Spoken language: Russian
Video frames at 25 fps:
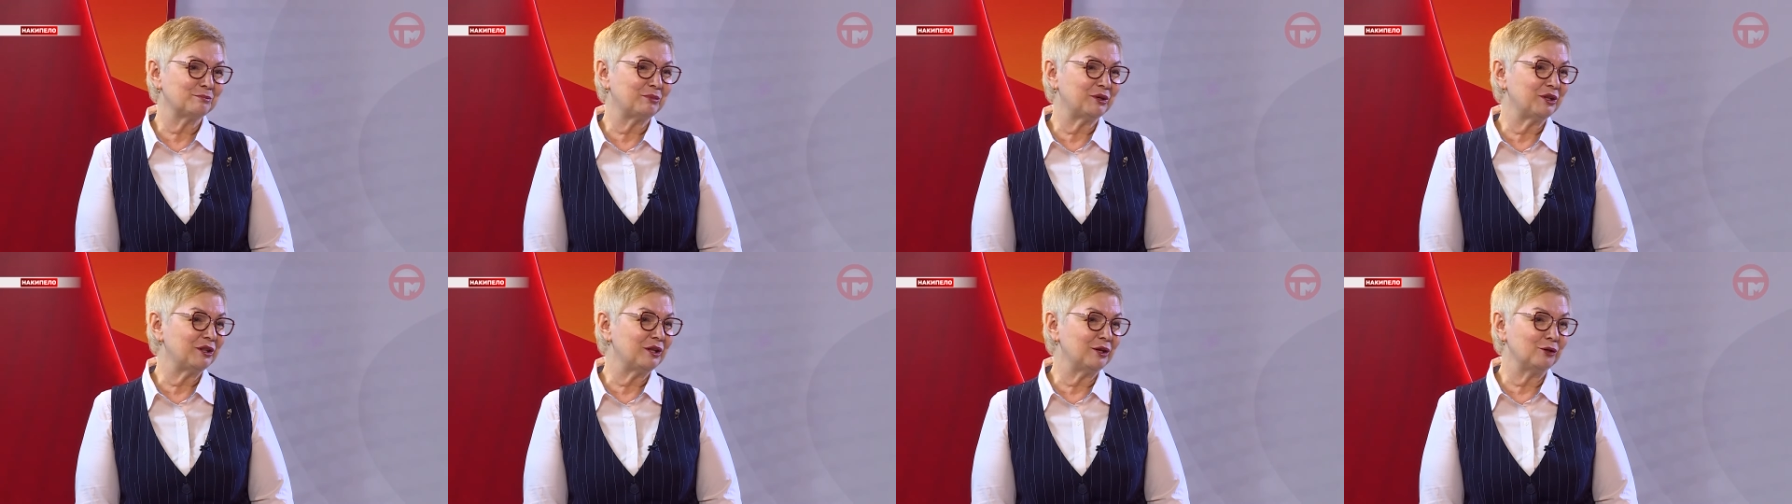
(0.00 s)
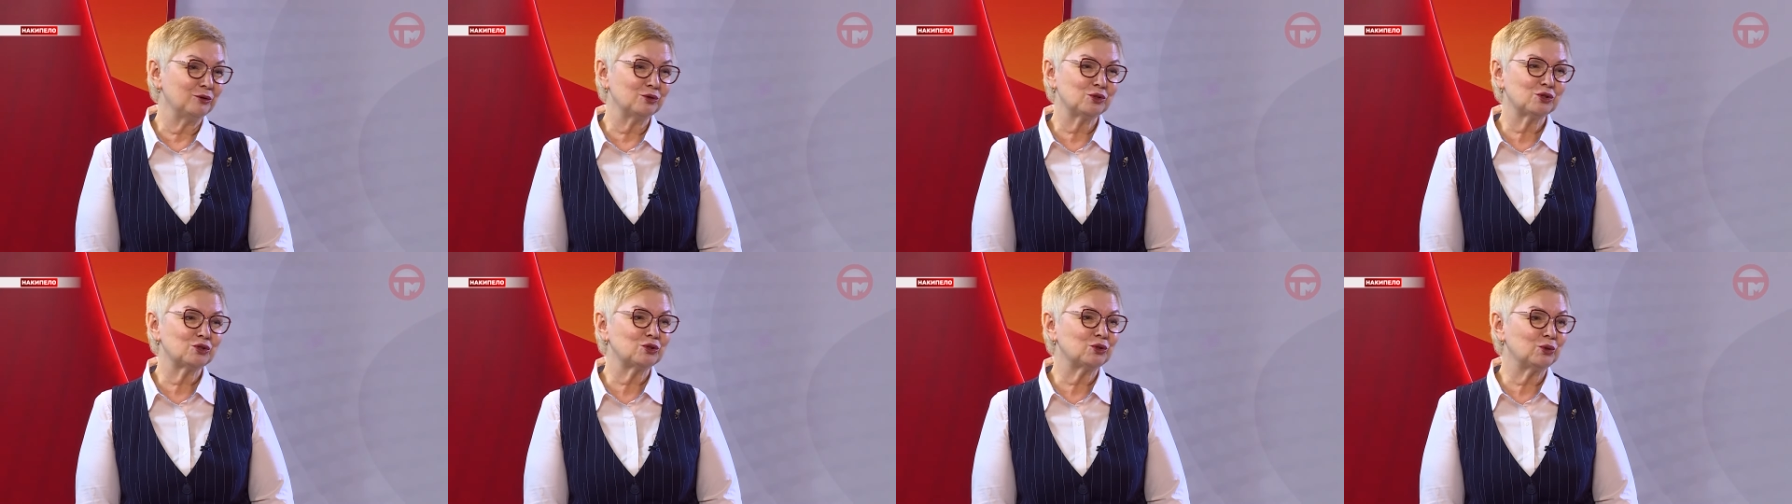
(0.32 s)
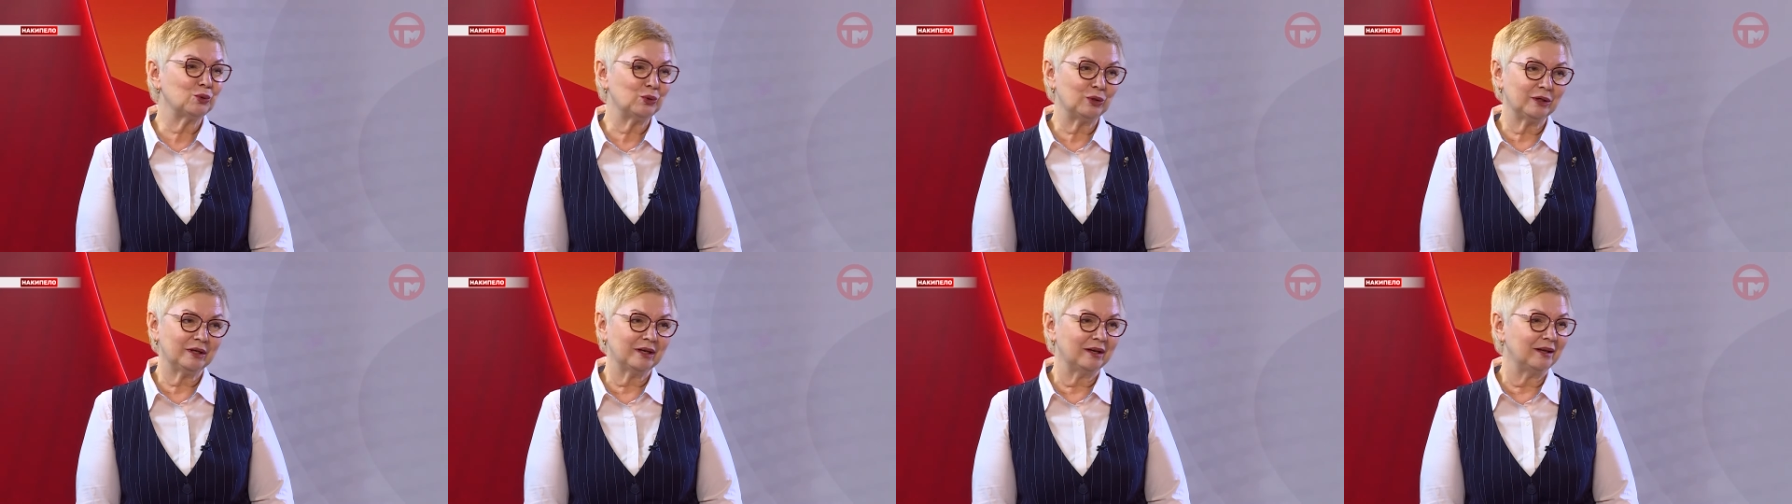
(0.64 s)
придает
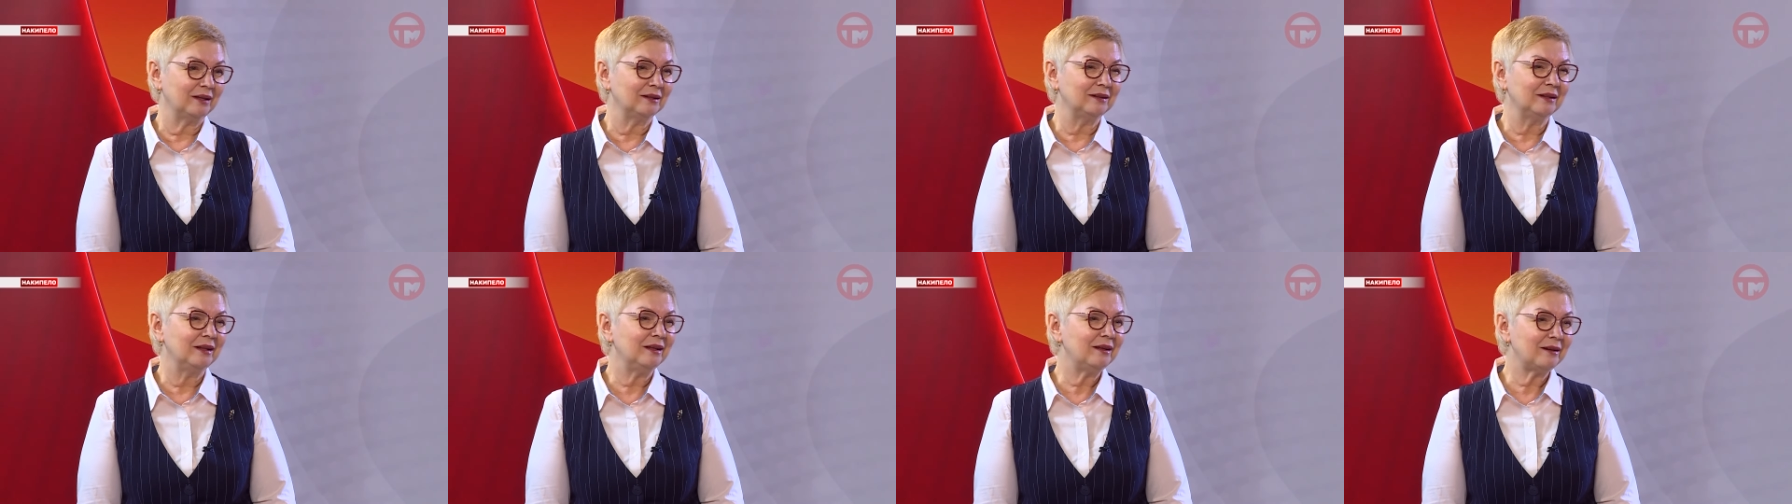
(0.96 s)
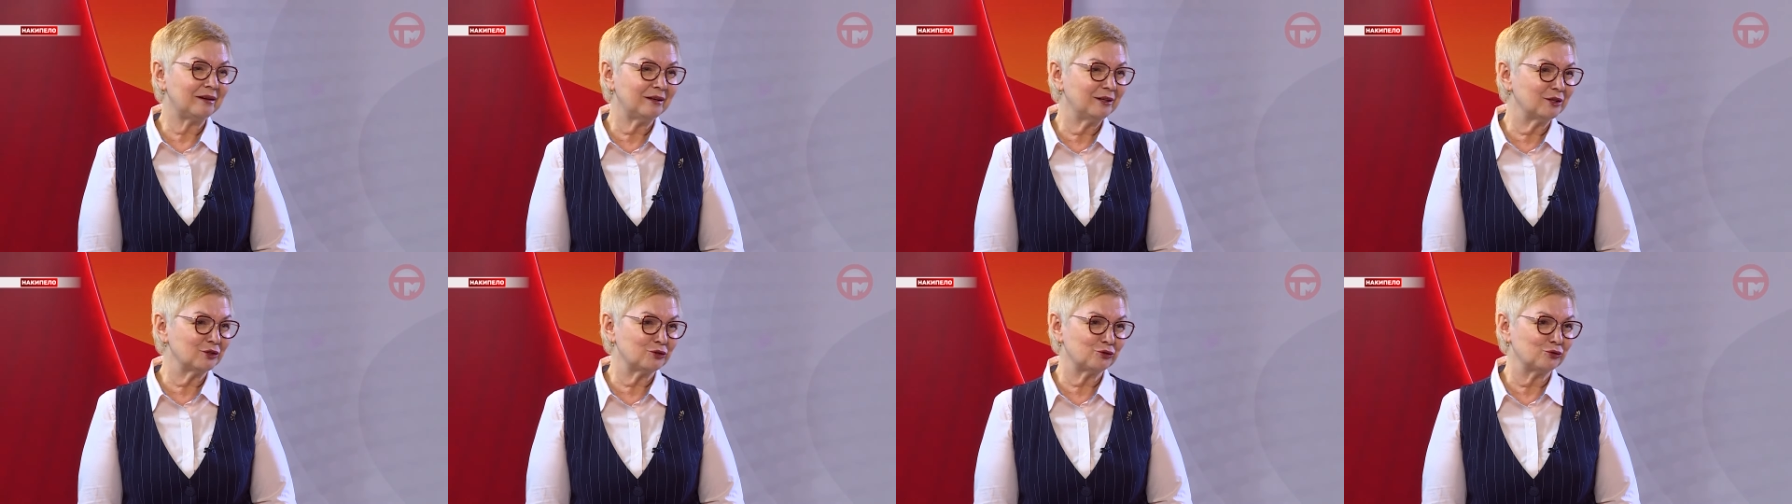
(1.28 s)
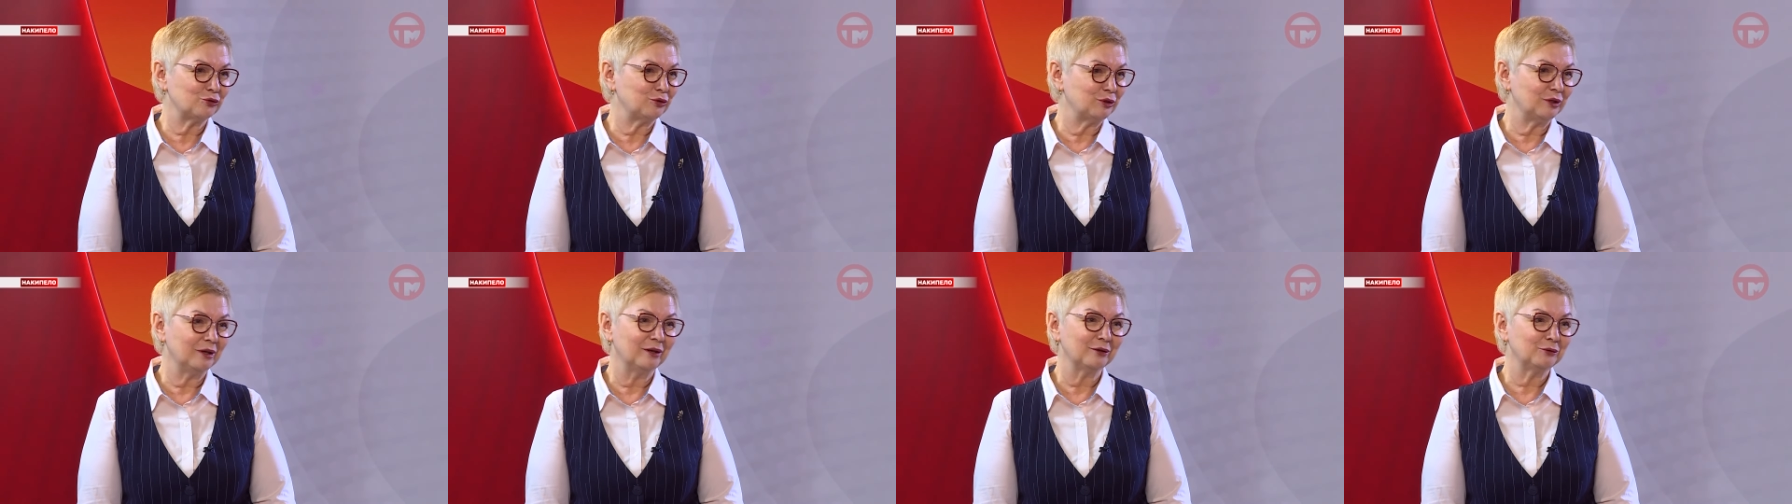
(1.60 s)
столько энергии, что
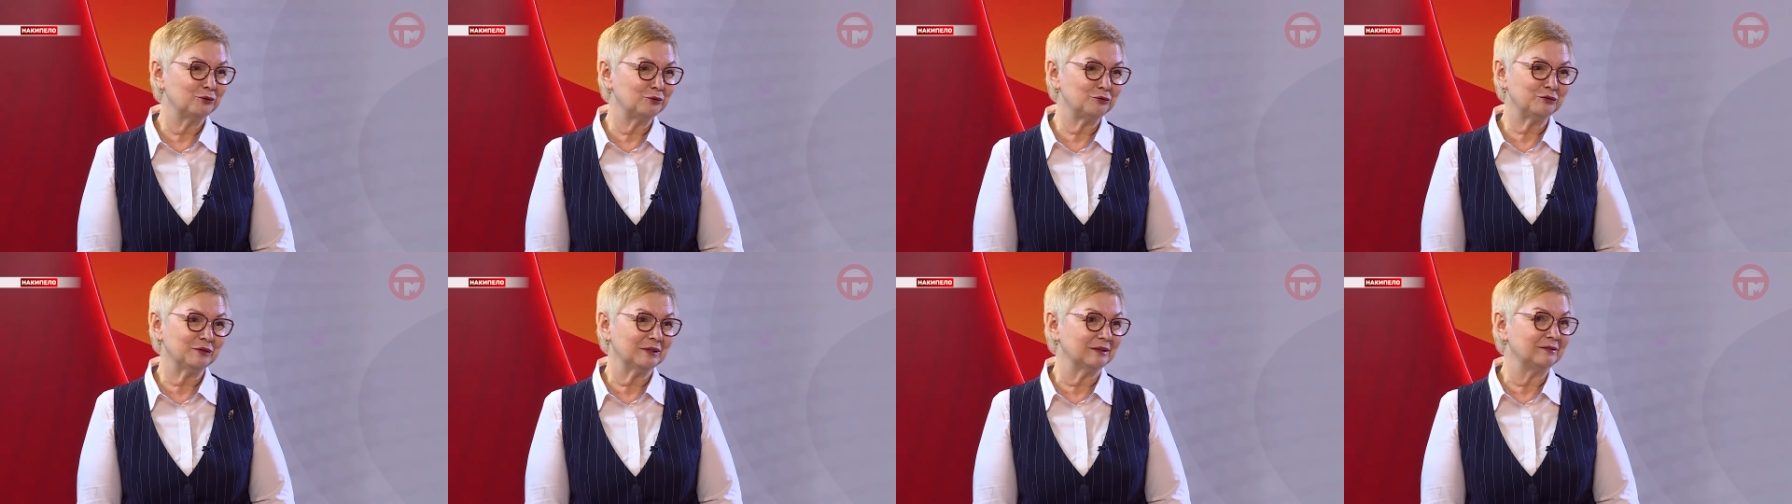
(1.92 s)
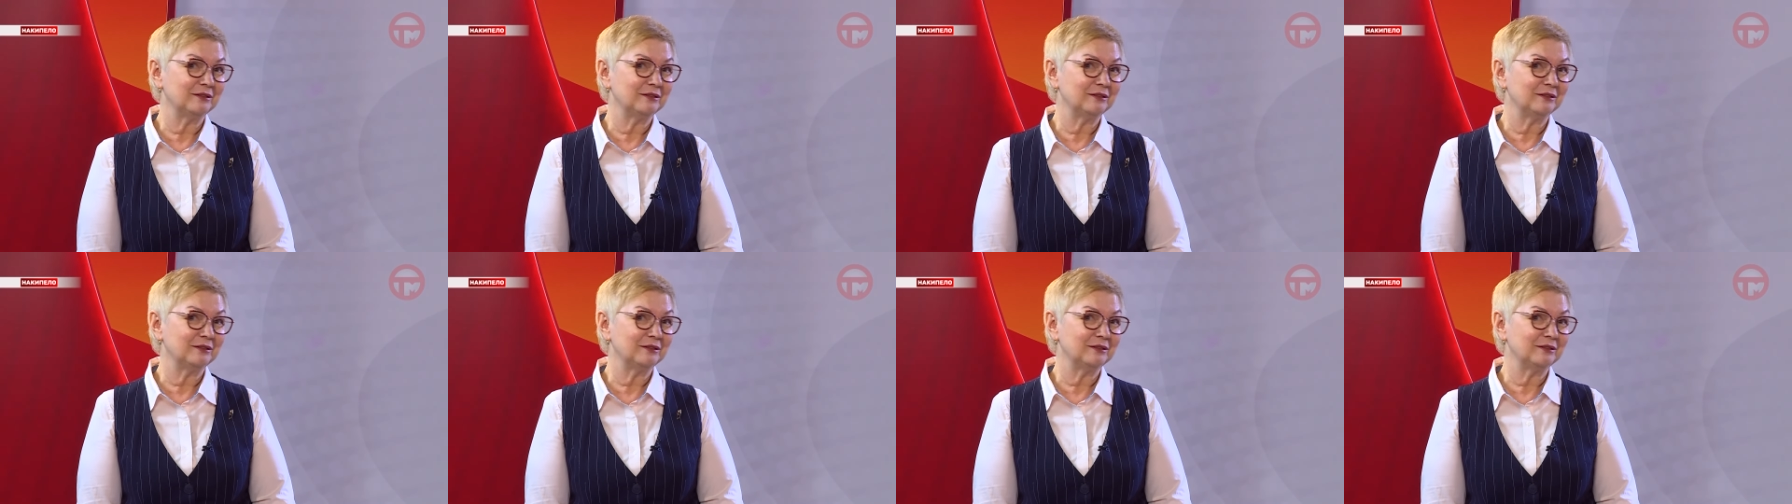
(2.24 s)
ты готов,